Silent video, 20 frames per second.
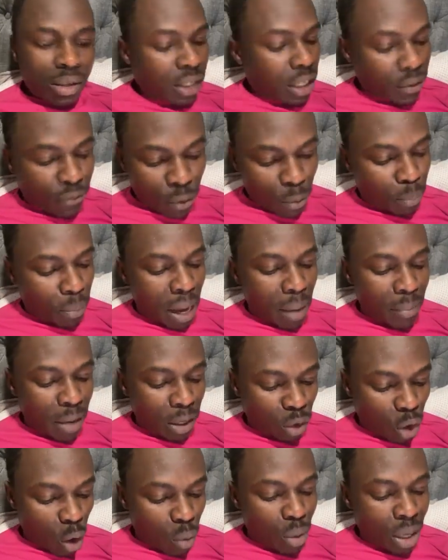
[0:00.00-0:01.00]
S'il vous plaît,
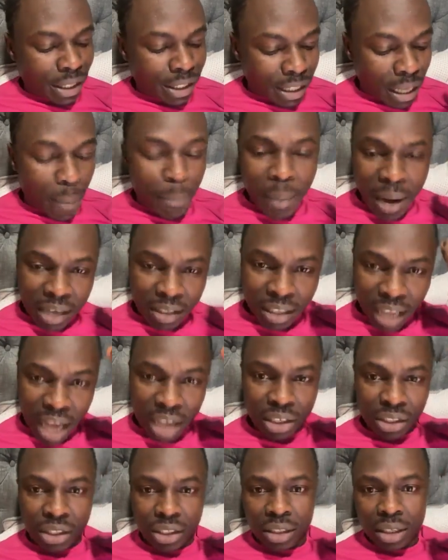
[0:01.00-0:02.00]
mettez au moins 100
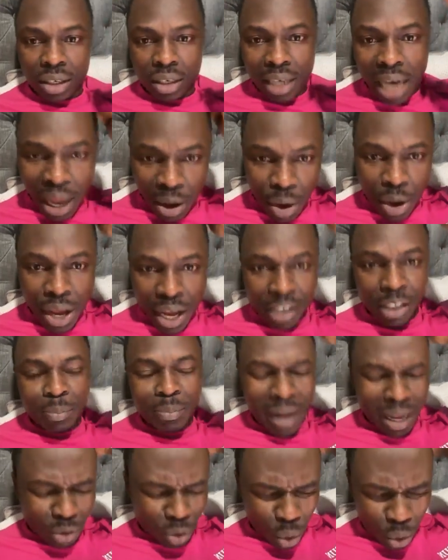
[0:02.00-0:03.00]
partages.
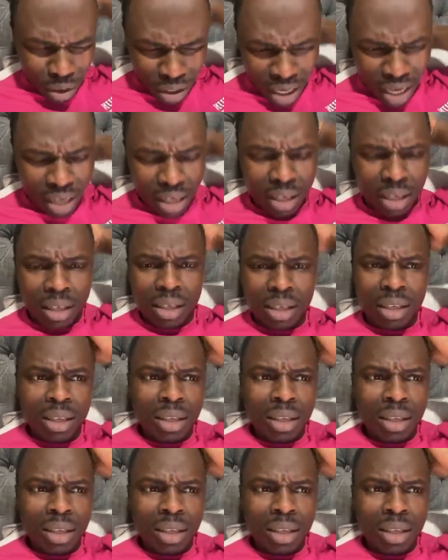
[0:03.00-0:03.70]
E.S. pardonnez.